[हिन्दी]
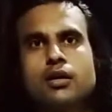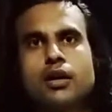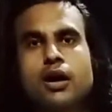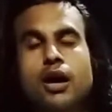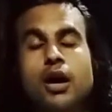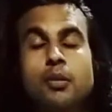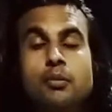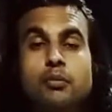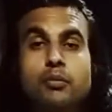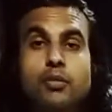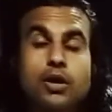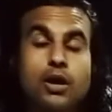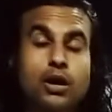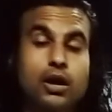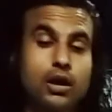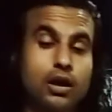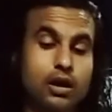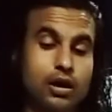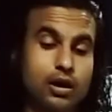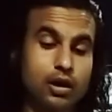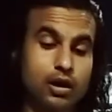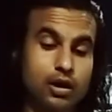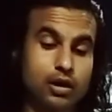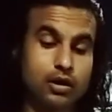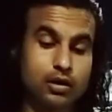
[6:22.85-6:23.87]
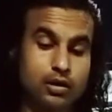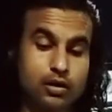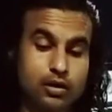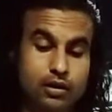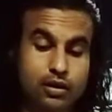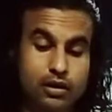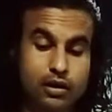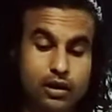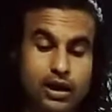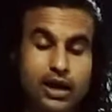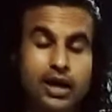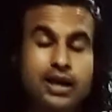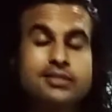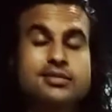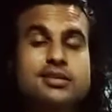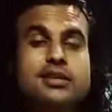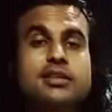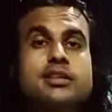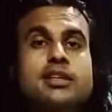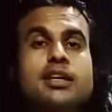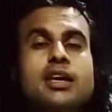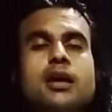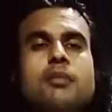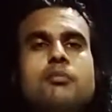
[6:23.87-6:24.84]
हम लगा
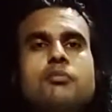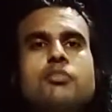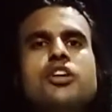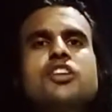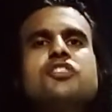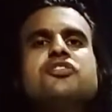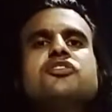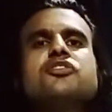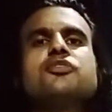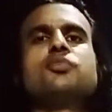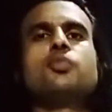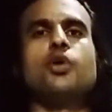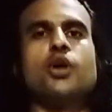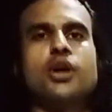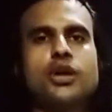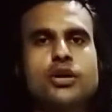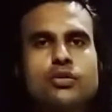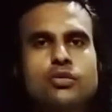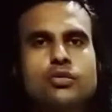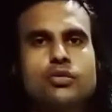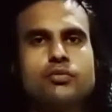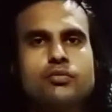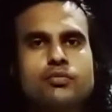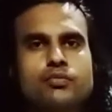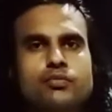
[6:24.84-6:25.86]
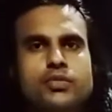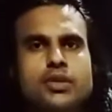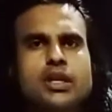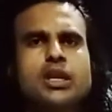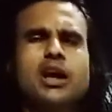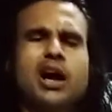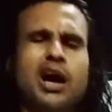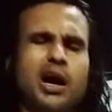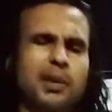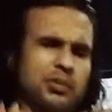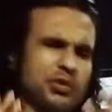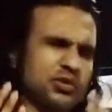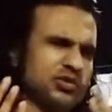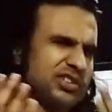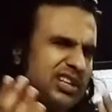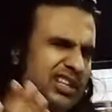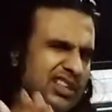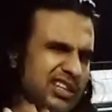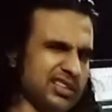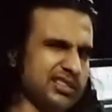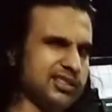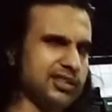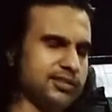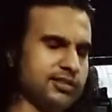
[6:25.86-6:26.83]
सकते हैं ब्रिजेस बॉय आपको
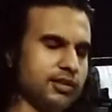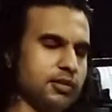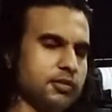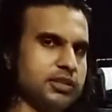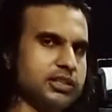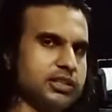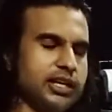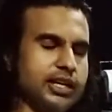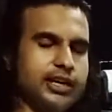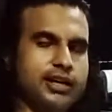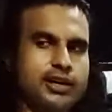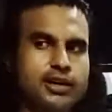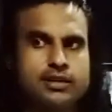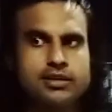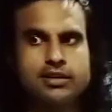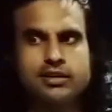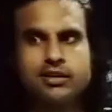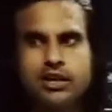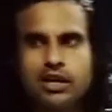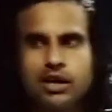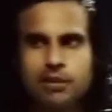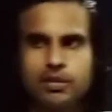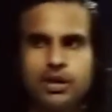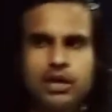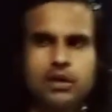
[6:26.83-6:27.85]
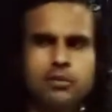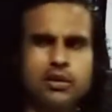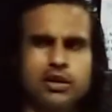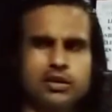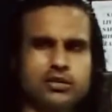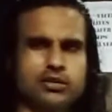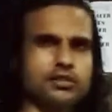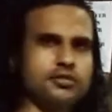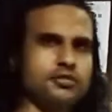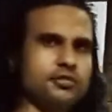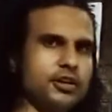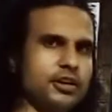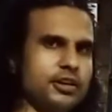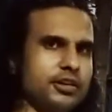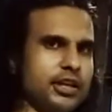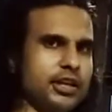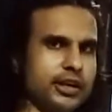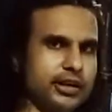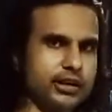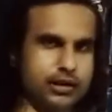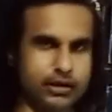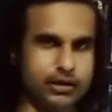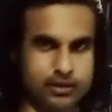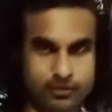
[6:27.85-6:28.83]
ज़्यादा अच्छा समझ आएगा यदि आप एक बार तस्वीर
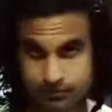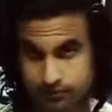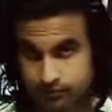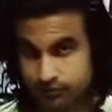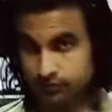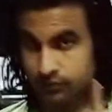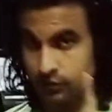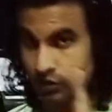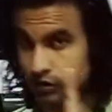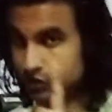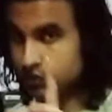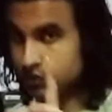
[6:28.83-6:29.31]
देखें तो